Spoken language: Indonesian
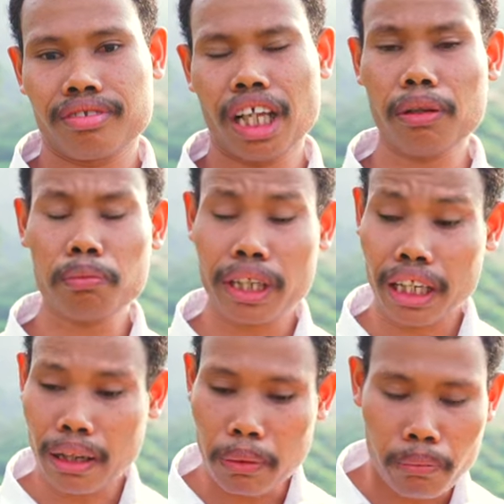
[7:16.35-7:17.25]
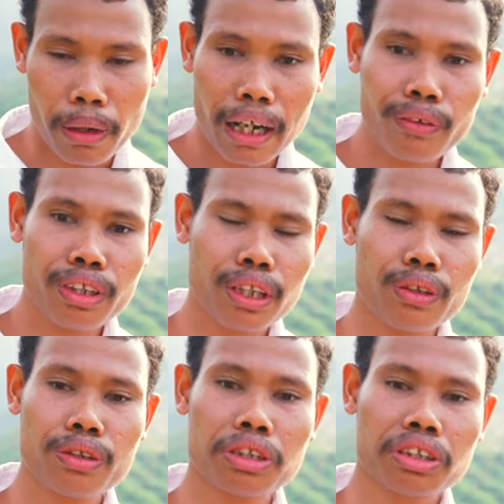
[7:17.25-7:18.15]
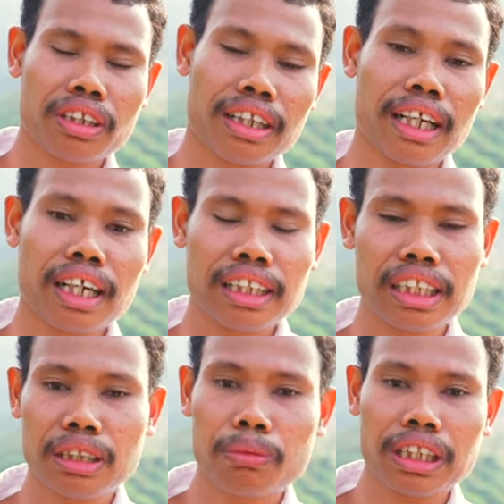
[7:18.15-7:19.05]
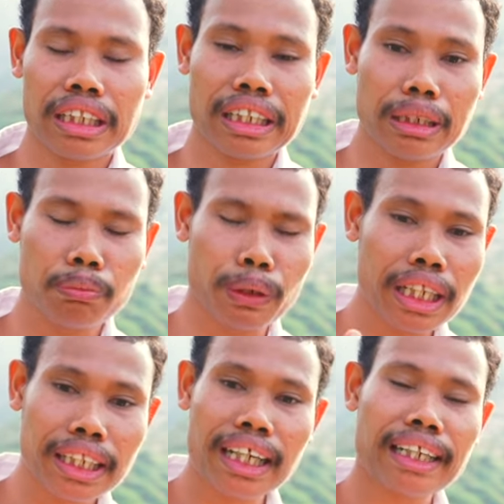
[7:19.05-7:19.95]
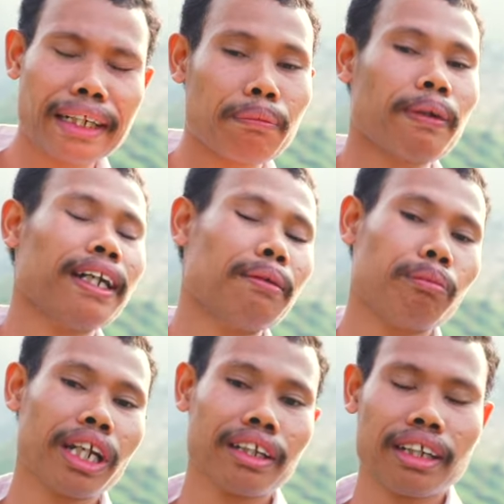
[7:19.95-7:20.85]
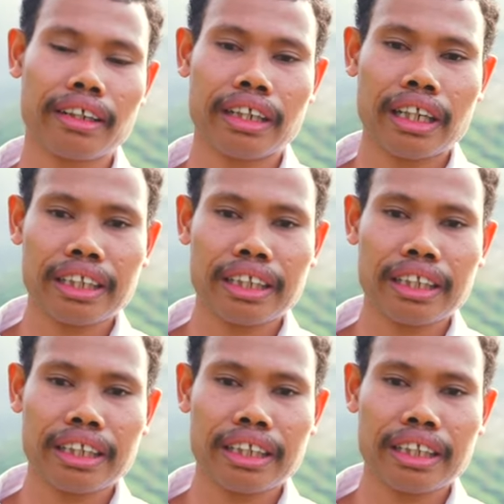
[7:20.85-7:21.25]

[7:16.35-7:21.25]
Satu mereka membangun itu dengan hikmat yang diberikan kepada mereka